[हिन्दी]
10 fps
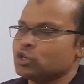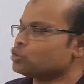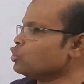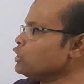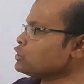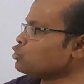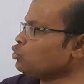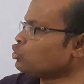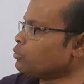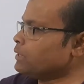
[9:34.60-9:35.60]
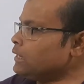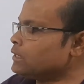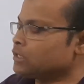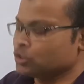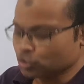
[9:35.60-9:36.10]
तो इस रूल को भी
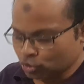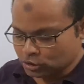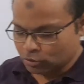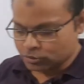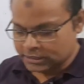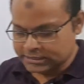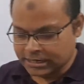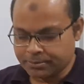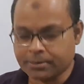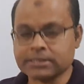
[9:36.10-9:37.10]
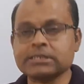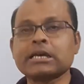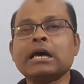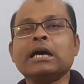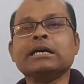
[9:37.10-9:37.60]
नोट डाउन कर लीजिए अपने पास
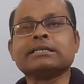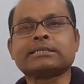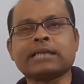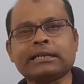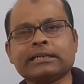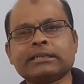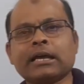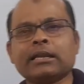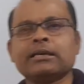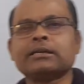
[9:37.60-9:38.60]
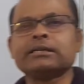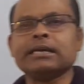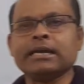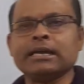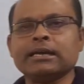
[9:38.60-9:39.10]
ज़्यादातर
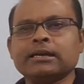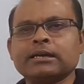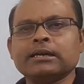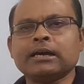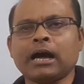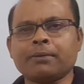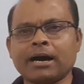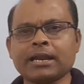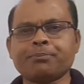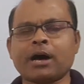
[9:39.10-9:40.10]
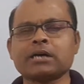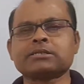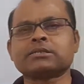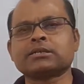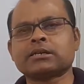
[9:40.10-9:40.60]
हमारे
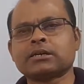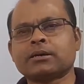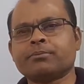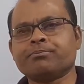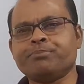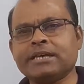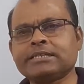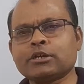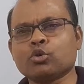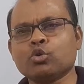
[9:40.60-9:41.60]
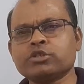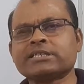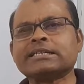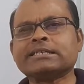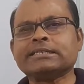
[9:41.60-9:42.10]
पास बेसिक
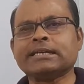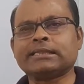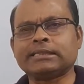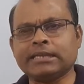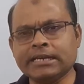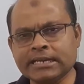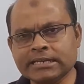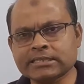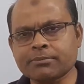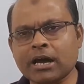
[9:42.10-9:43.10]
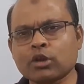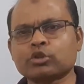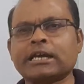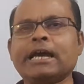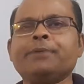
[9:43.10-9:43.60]
रूल्स ये तीन ही इस्तेमाल
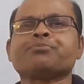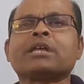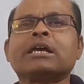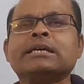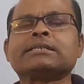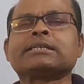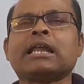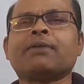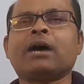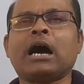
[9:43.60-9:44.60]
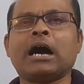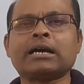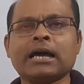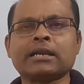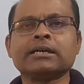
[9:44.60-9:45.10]
होते हैं इसके अलावा
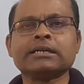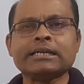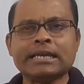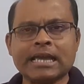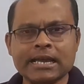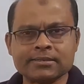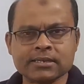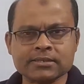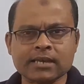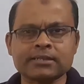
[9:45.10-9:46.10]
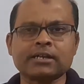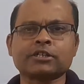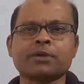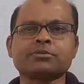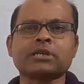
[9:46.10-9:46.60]
अगर एक से ज़्यादा
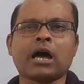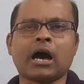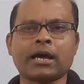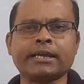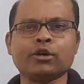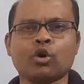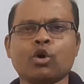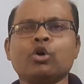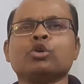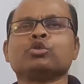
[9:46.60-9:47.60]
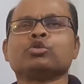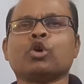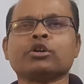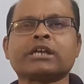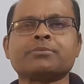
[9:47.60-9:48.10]
टर्म्स आ रही हों
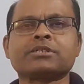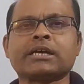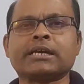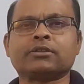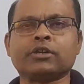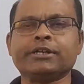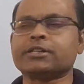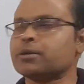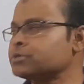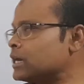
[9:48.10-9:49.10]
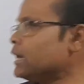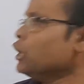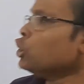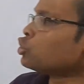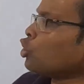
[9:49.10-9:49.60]
दो टर्म्स हैं तीन टर्म्स हैं
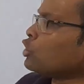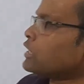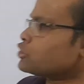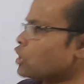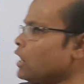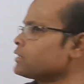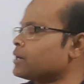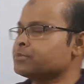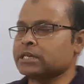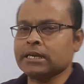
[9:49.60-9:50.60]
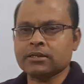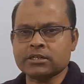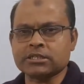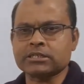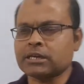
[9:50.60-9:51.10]
तो या चार टर्म्स हैं
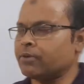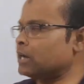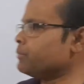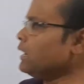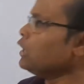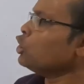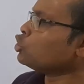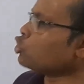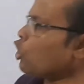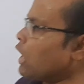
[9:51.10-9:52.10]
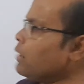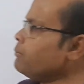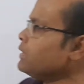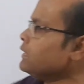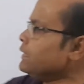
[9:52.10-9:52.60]
किसी सवाल में तो हम